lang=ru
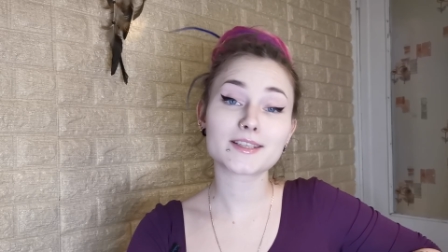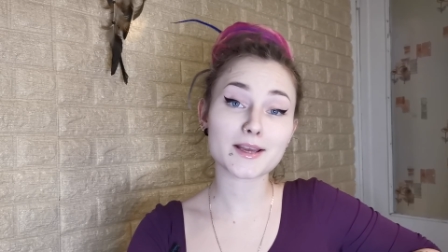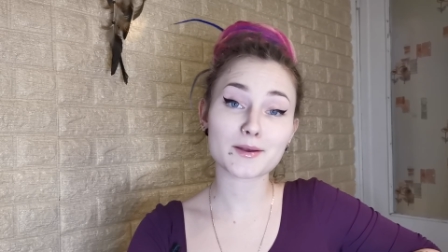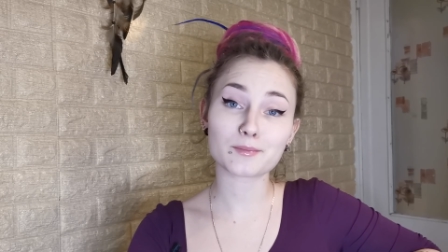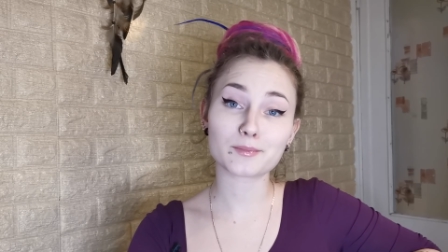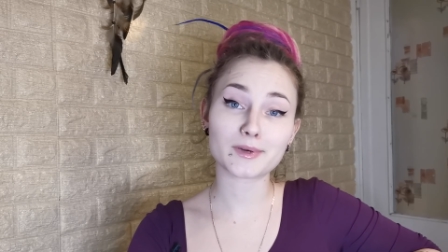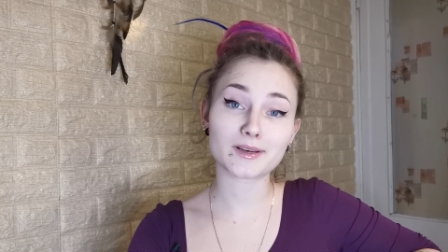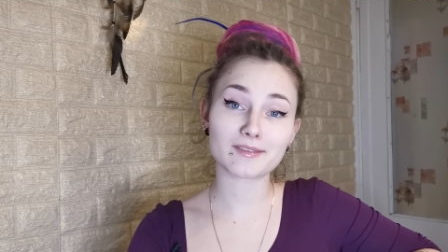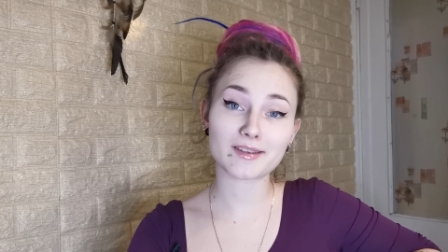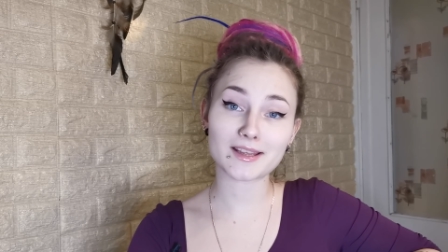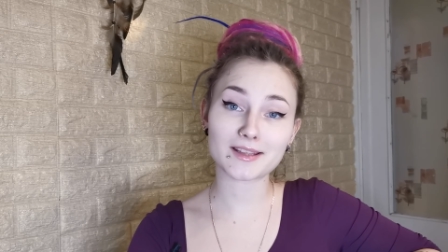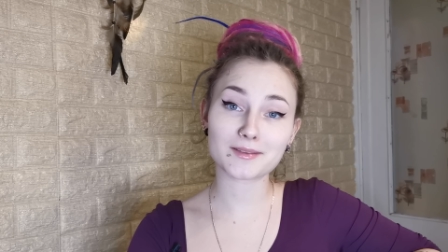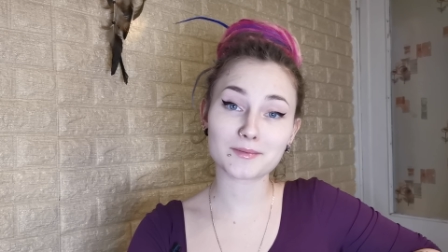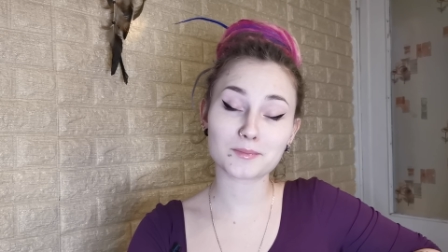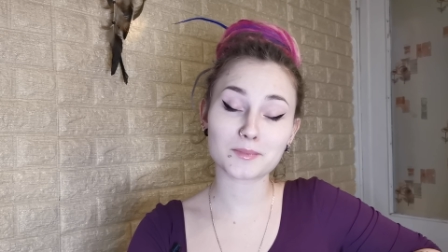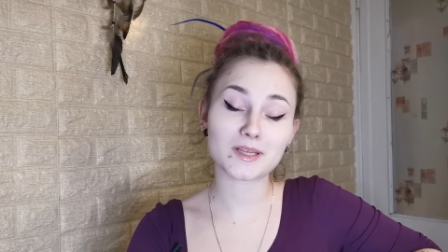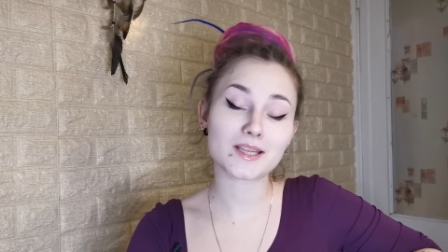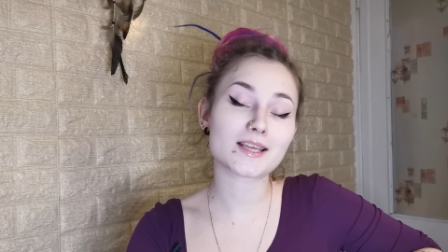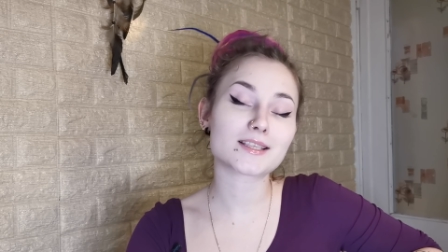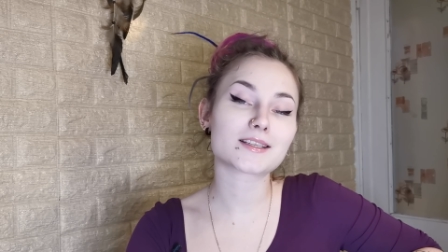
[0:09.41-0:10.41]
Всем
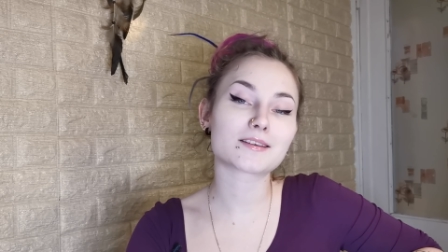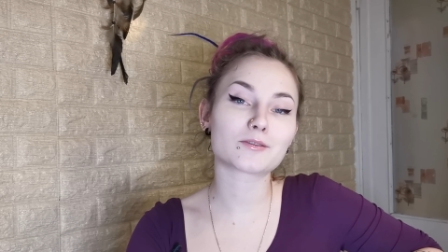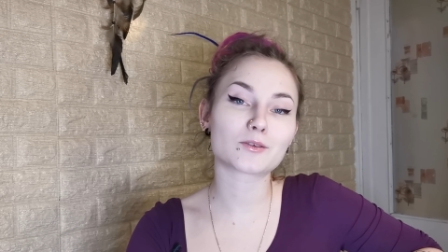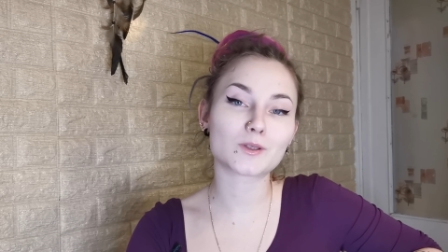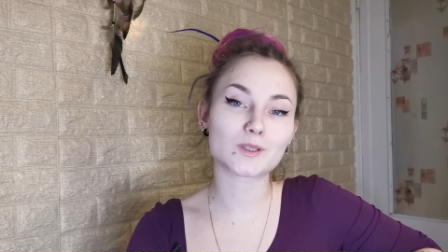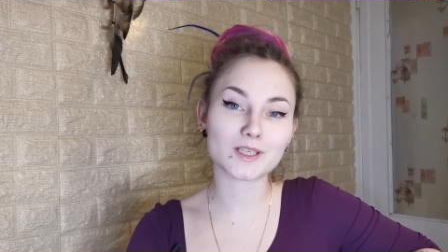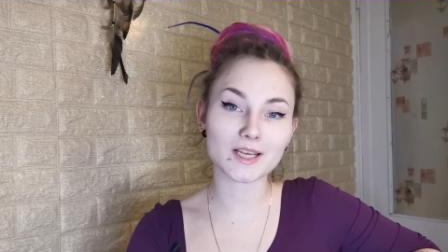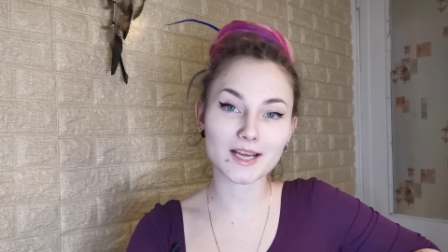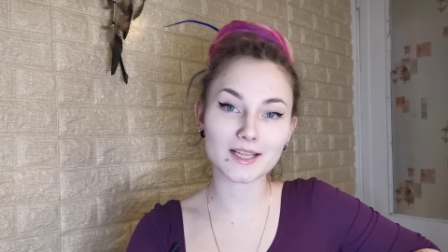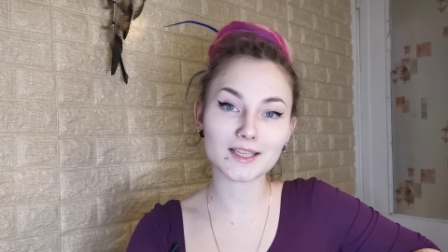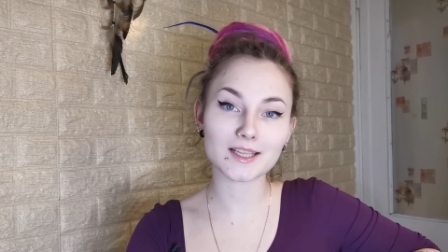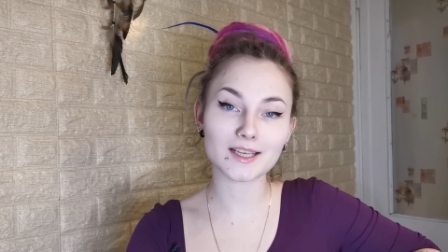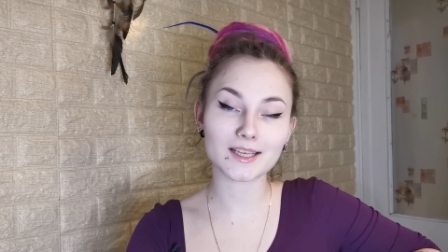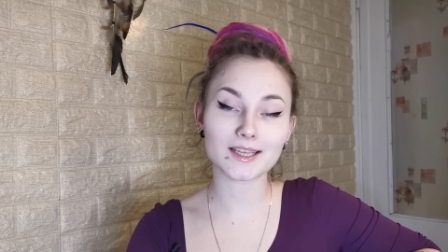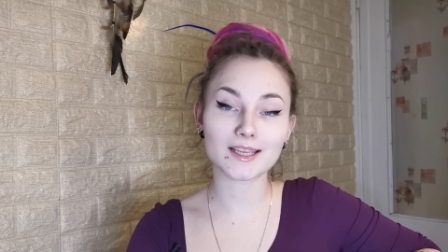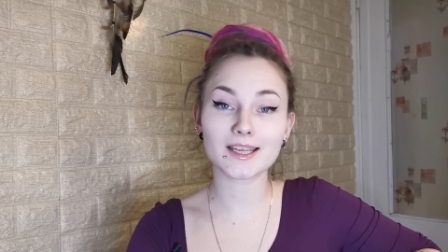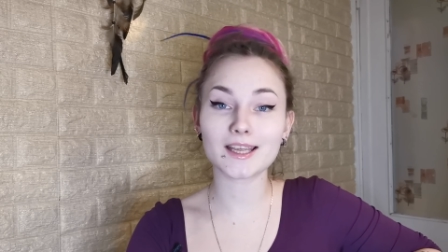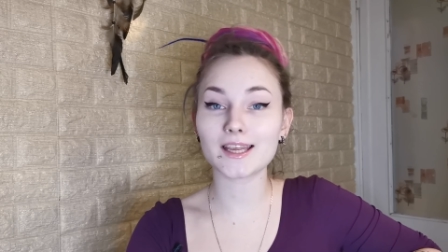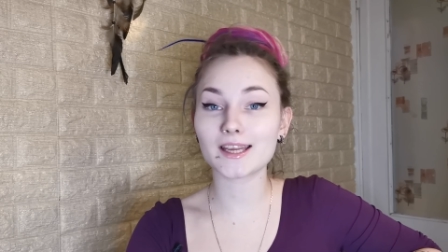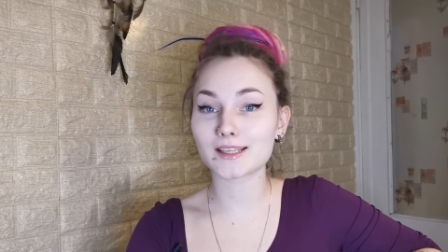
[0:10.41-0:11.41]
привет, меня зовут Диана,
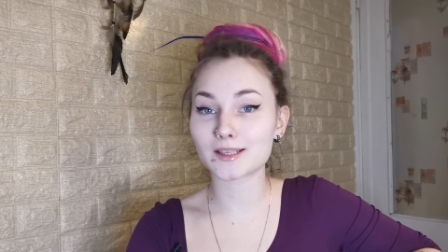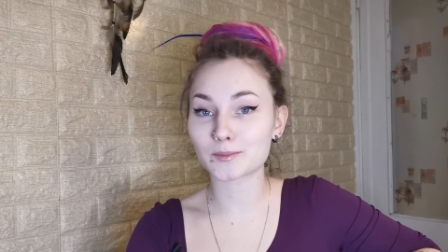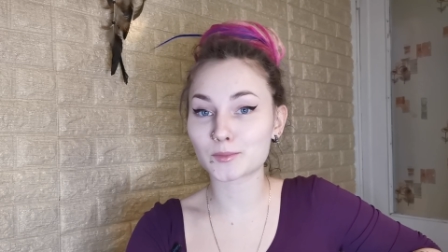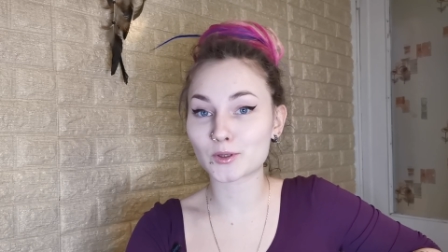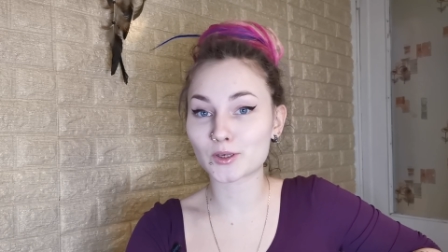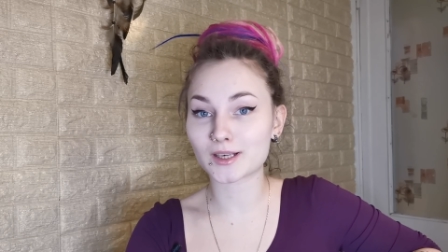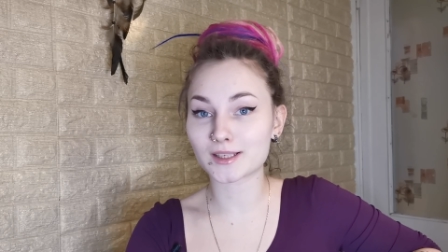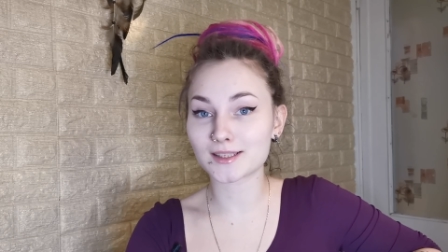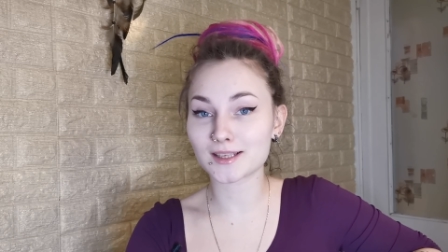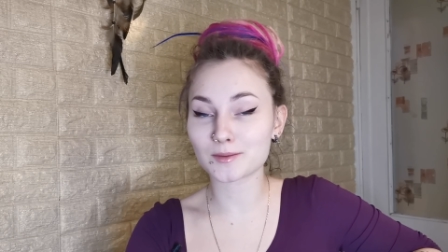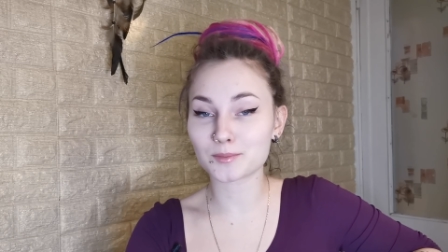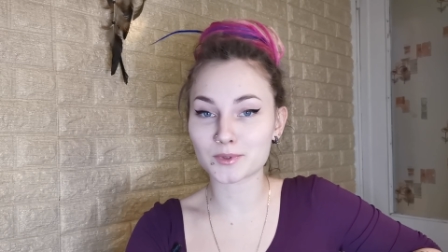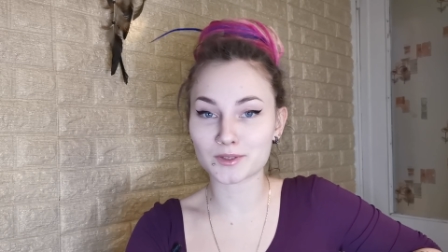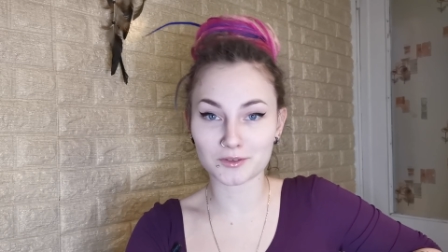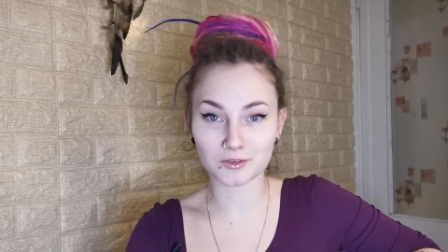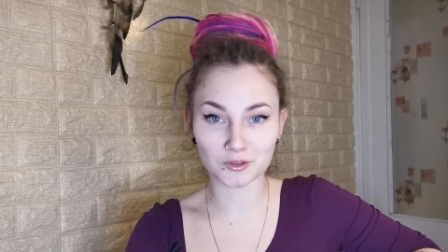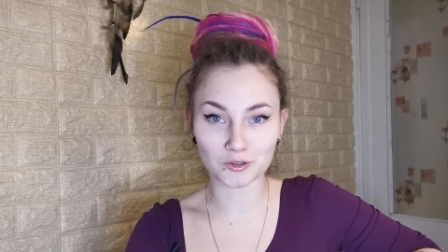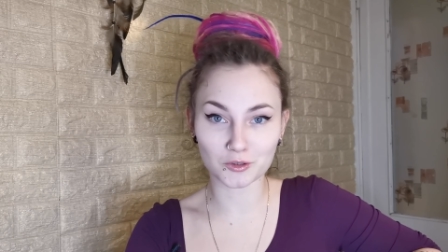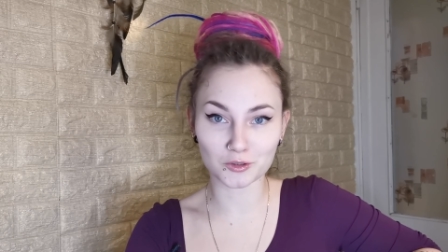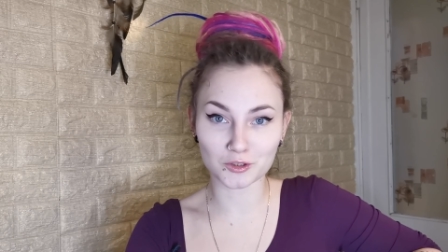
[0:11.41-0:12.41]
и это мой канал,
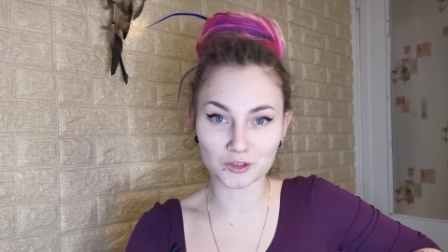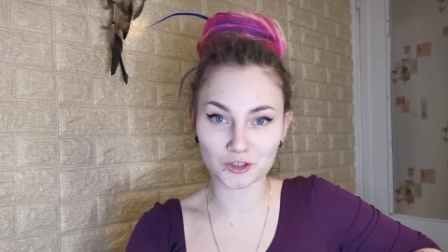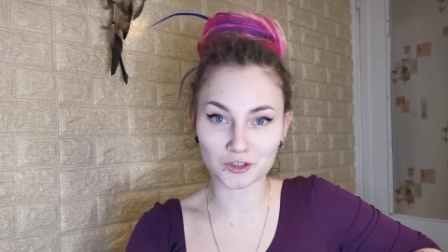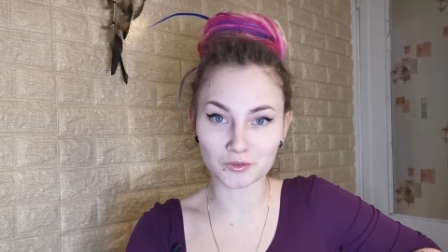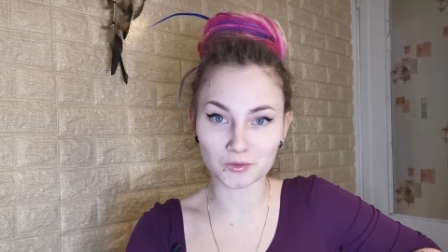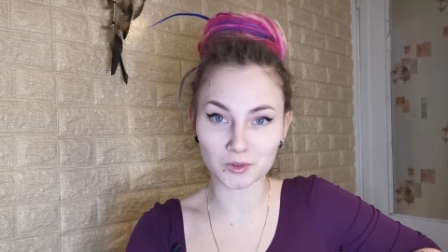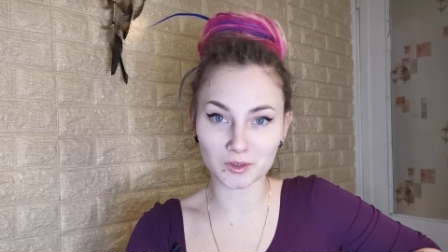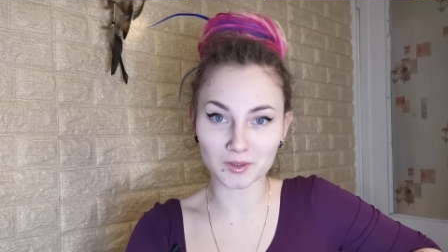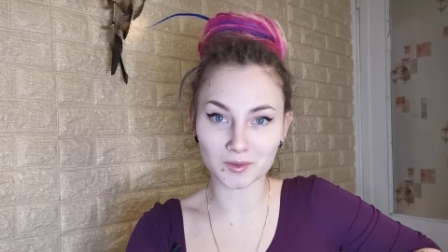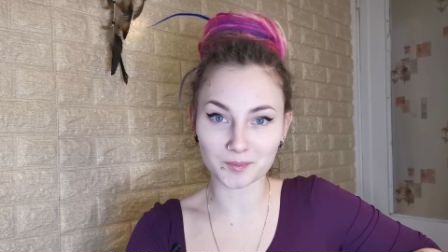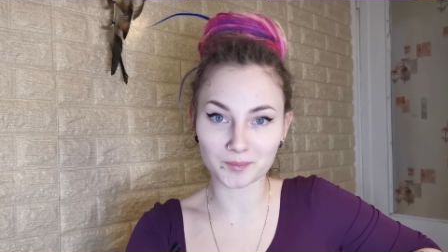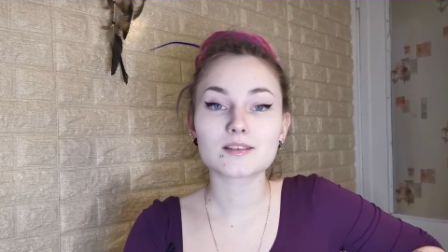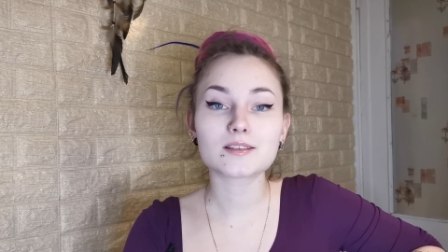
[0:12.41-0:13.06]
посвященный животным.